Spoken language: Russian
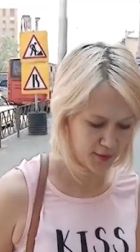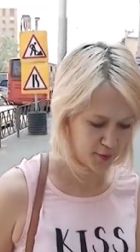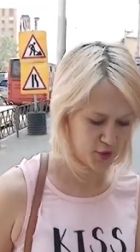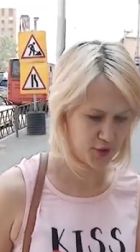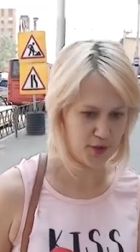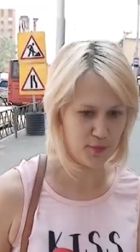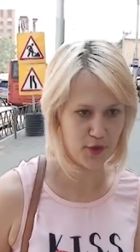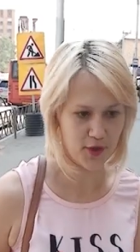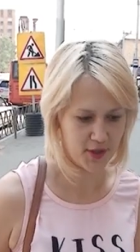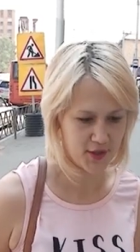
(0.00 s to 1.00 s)
того, что ты
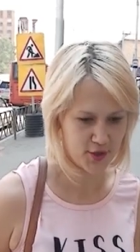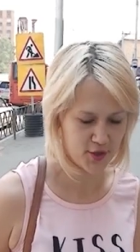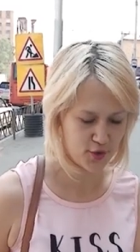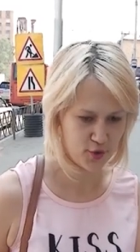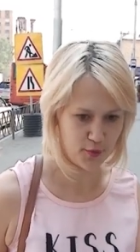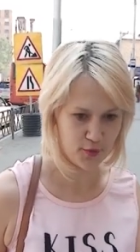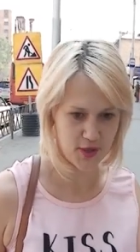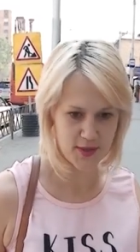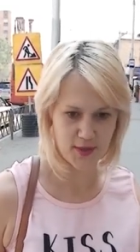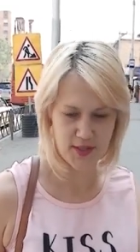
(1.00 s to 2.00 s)
ребенка тащишь, еще
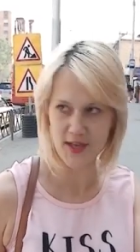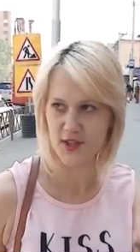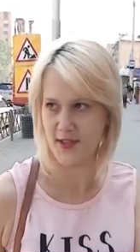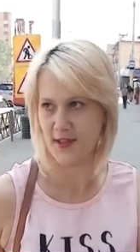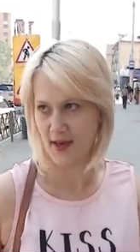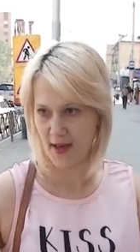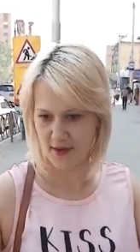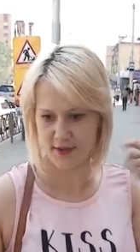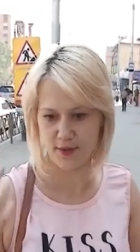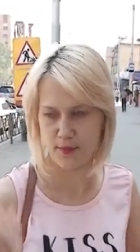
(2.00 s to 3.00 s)
получается тяжесть такая
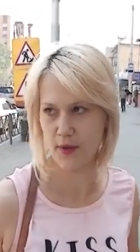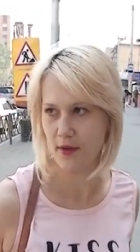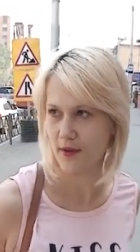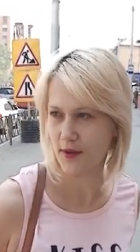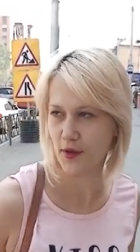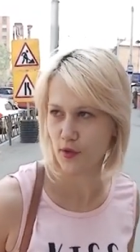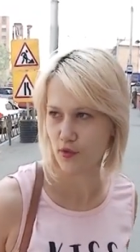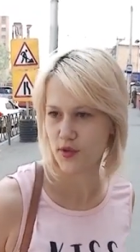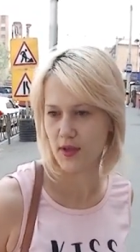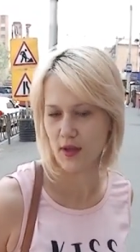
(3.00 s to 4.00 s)
на себя,
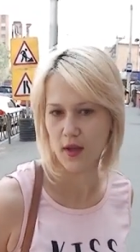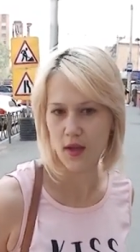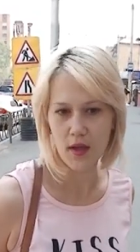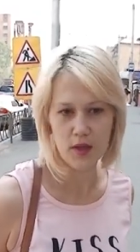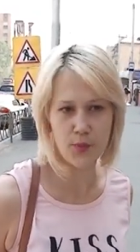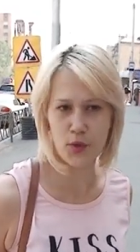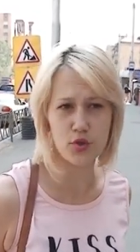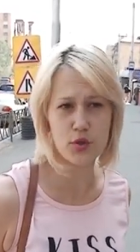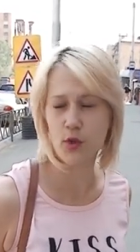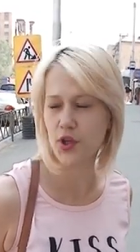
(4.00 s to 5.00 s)
нагрузка. Не
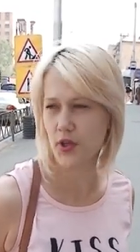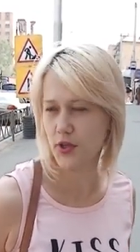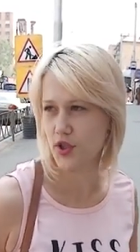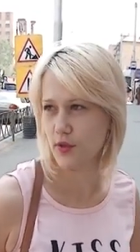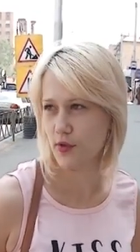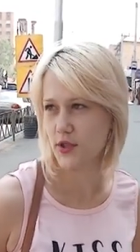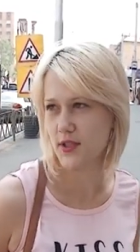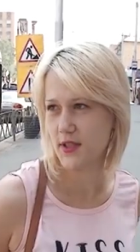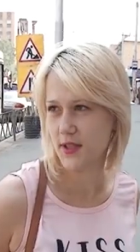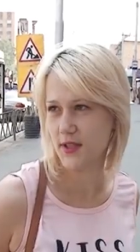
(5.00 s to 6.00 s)
предусмотрено ничего здесь для